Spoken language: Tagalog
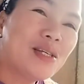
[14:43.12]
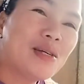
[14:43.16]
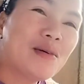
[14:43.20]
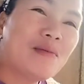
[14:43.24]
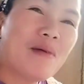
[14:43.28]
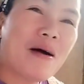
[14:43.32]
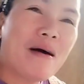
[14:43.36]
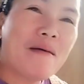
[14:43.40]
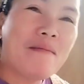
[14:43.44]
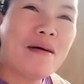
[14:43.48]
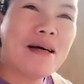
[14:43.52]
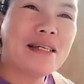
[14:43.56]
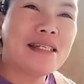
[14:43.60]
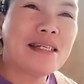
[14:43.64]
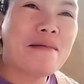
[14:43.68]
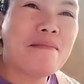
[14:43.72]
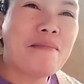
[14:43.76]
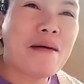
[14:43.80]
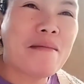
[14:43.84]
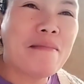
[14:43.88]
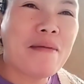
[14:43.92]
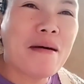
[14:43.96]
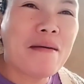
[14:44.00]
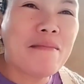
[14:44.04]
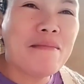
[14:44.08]
sa
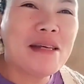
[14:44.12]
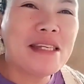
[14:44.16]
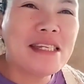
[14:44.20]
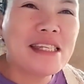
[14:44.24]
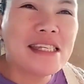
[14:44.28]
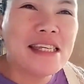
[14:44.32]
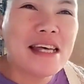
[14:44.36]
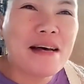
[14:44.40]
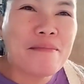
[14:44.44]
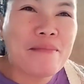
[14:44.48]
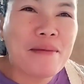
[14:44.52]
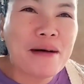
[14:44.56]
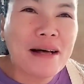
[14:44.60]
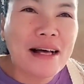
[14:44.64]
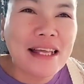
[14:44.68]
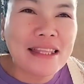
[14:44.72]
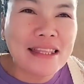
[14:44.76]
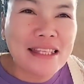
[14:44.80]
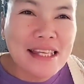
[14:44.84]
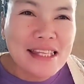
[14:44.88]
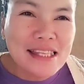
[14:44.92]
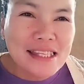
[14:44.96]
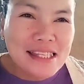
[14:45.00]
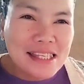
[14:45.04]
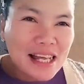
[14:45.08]
papabits niya pagatid
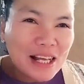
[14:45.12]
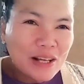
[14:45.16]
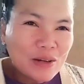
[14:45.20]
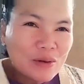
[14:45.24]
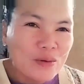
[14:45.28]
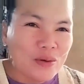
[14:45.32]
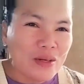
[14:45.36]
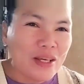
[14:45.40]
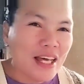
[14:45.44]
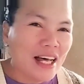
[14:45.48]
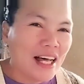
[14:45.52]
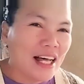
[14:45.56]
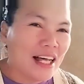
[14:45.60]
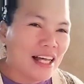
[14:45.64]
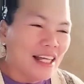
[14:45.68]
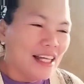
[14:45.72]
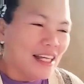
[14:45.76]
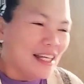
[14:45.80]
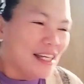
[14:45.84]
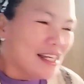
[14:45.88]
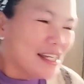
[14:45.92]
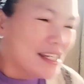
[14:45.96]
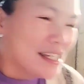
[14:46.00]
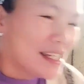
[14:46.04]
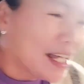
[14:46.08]
sa kuya. Sa
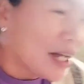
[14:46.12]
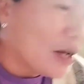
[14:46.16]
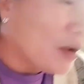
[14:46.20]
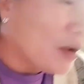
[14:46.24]
kuya niya